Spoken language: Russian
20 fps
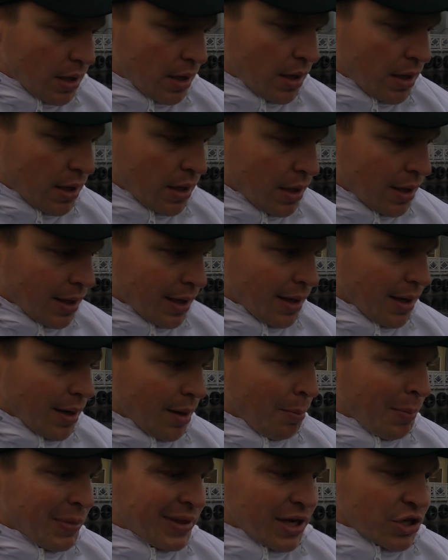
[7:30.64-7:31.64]
А,
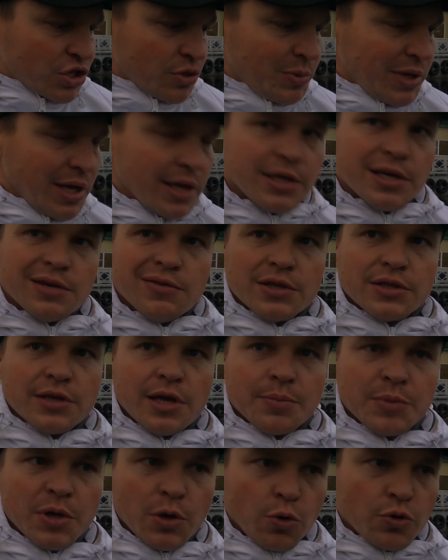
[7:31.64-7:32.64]
даже мне не
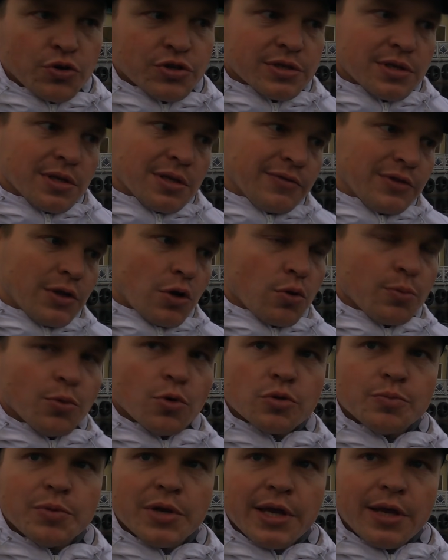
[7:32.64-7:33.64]
хватает, не хочется на второй
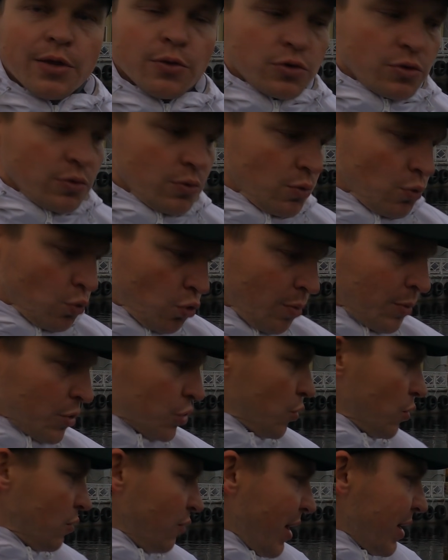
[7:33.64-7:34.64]
борт перекинуть. Удобно,
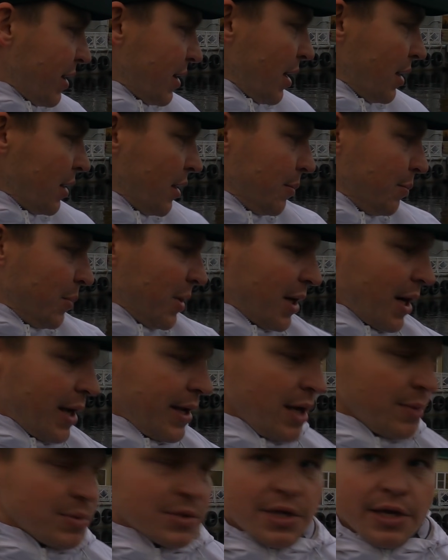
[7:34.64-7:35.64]
что два экрана по
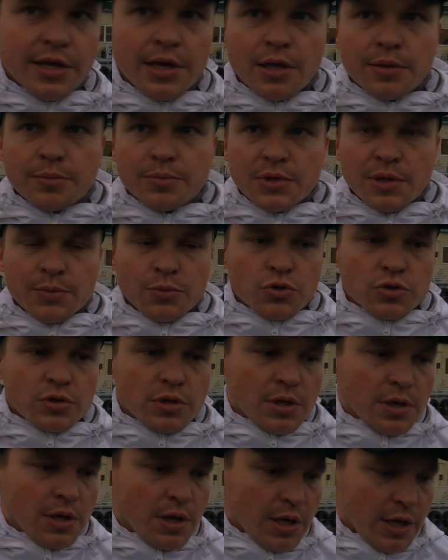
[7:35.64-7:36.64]
краям стоят, потому mm
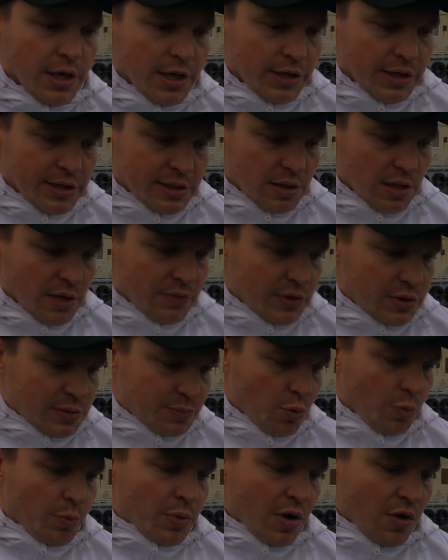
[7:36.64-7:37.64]
что если ловить
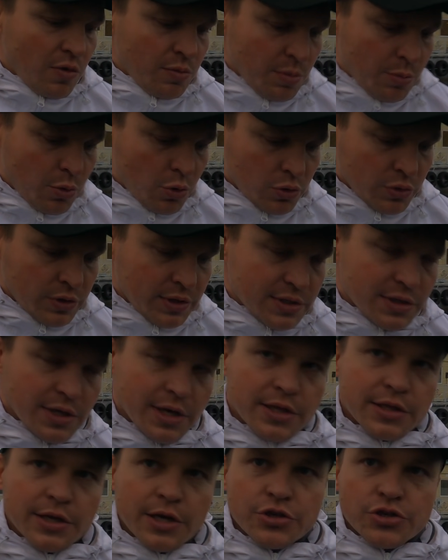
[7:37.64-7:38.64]
по правому борту, где
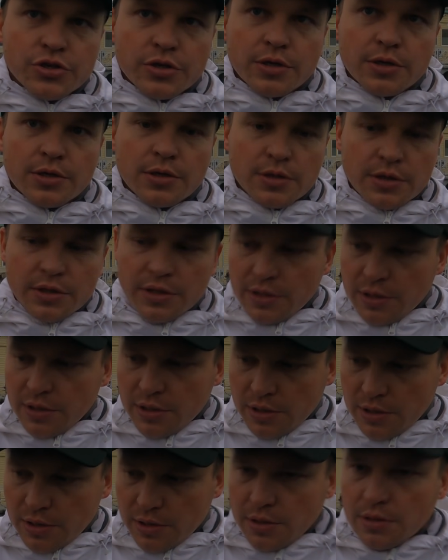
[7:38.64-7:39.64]
стоит датчик,
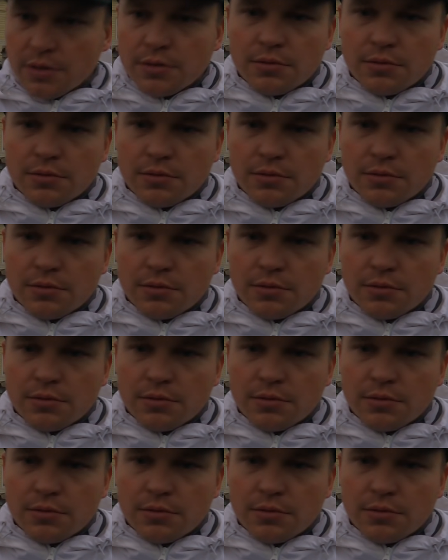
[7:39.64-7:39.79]
и